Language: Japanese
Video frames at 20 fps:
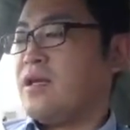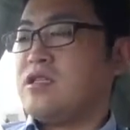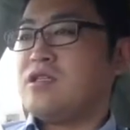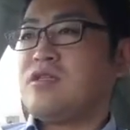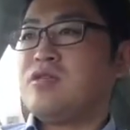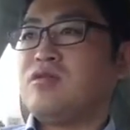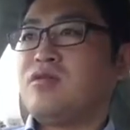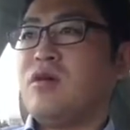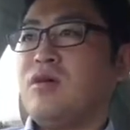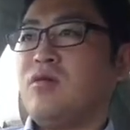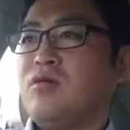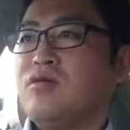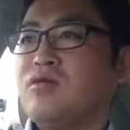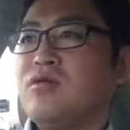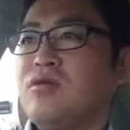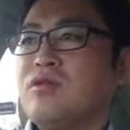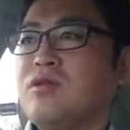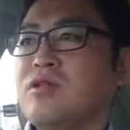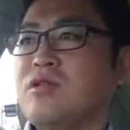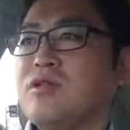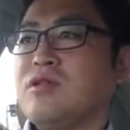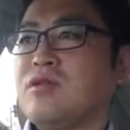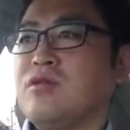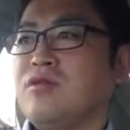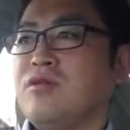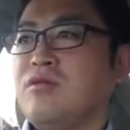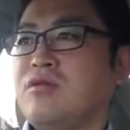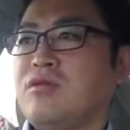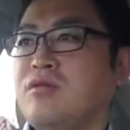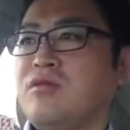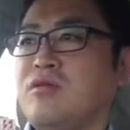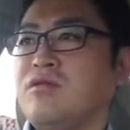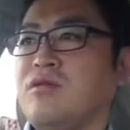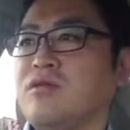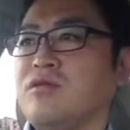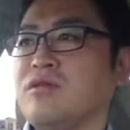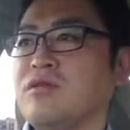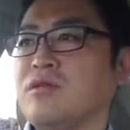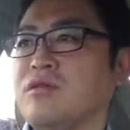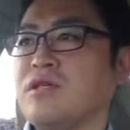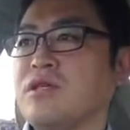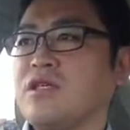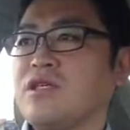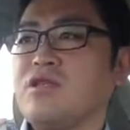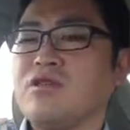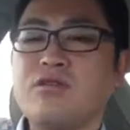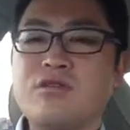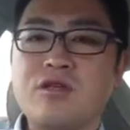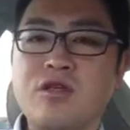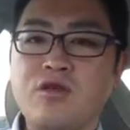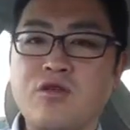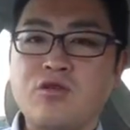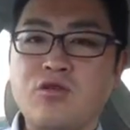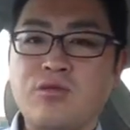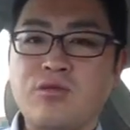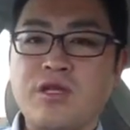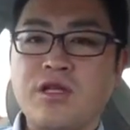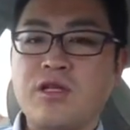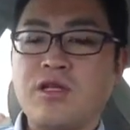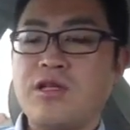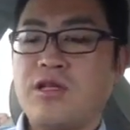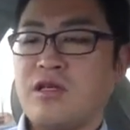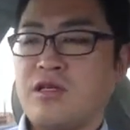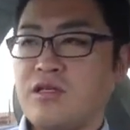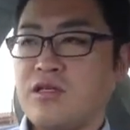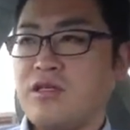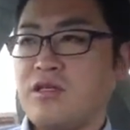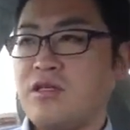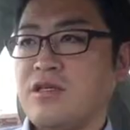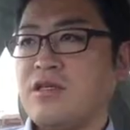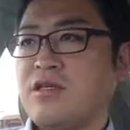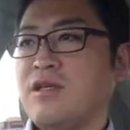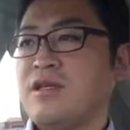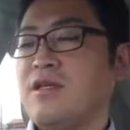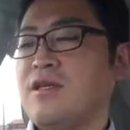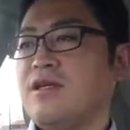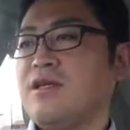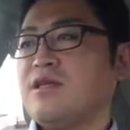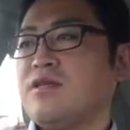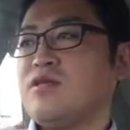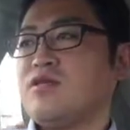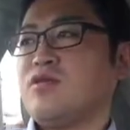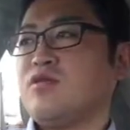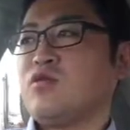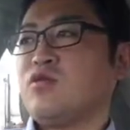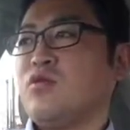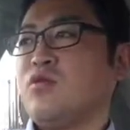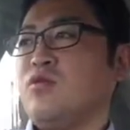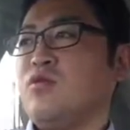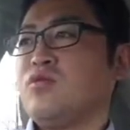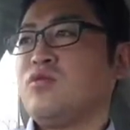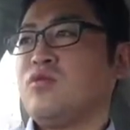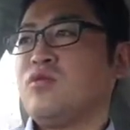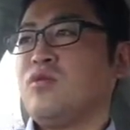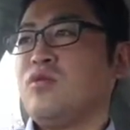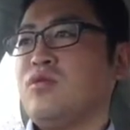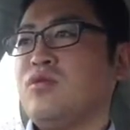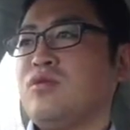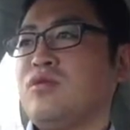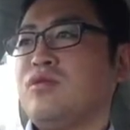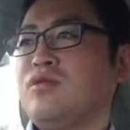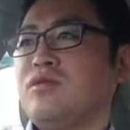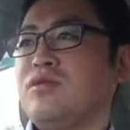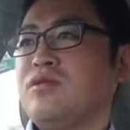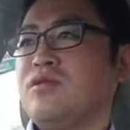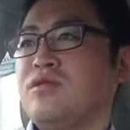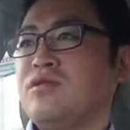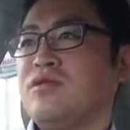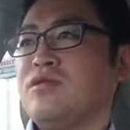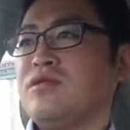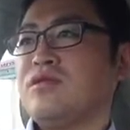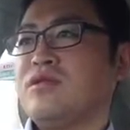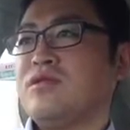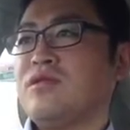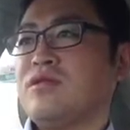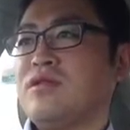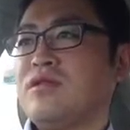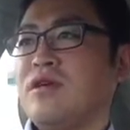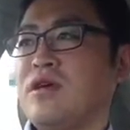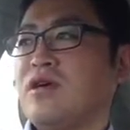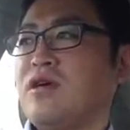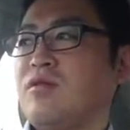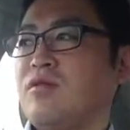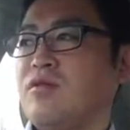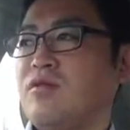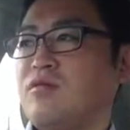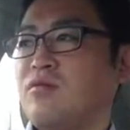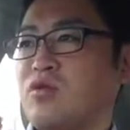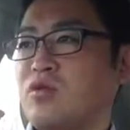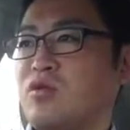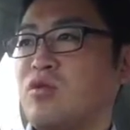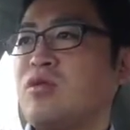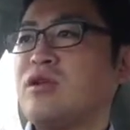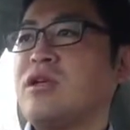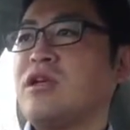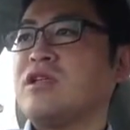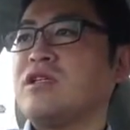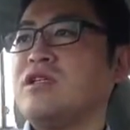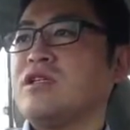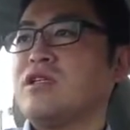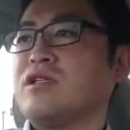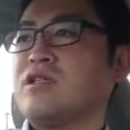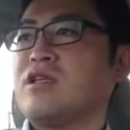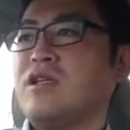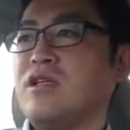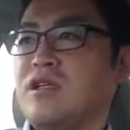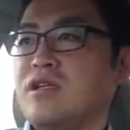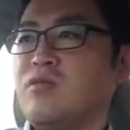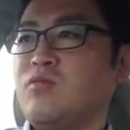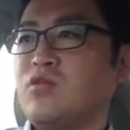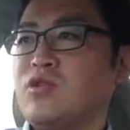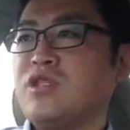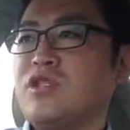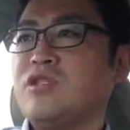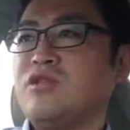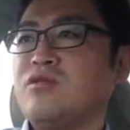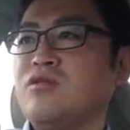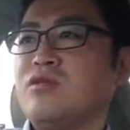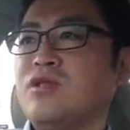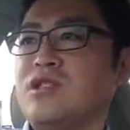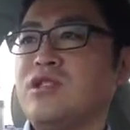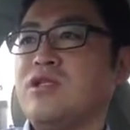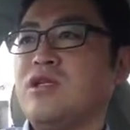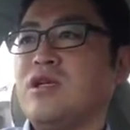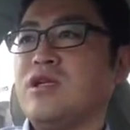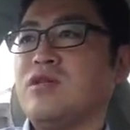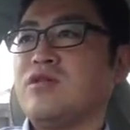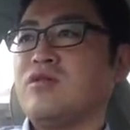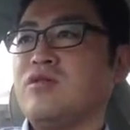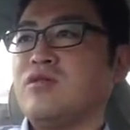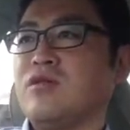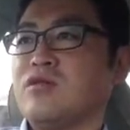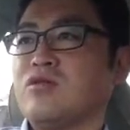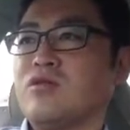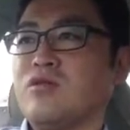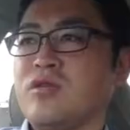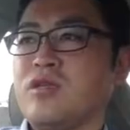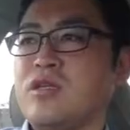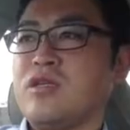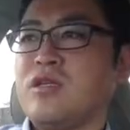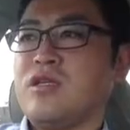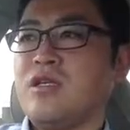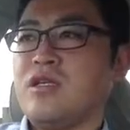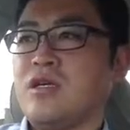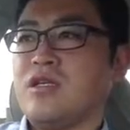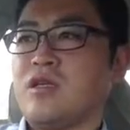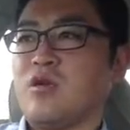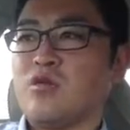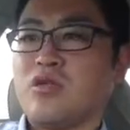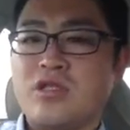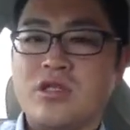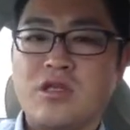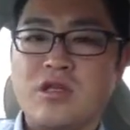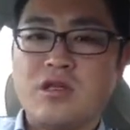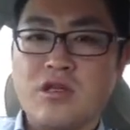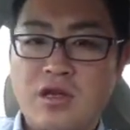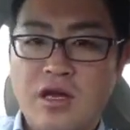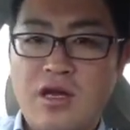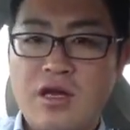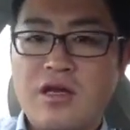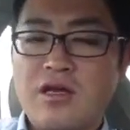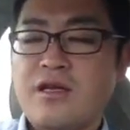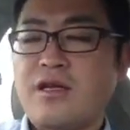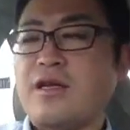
実は本当に、こう、傷つける言葉だったり、すると本当、なんかもう取り返しがつかない、もう信用信頼というのがそれで一気に型落ちるんでね、